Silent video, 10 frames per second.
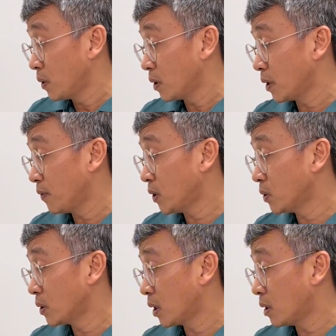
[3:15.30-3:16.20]
cho nên vết
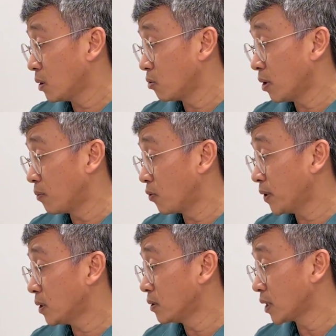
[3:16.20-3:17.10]
thương nó nó cũng là một
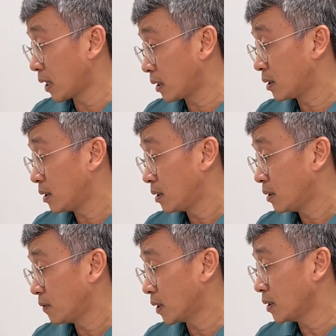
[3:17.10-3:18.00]
vết thương sạch
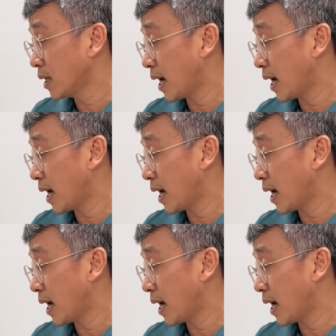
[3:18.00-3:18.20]
và thứ dạ.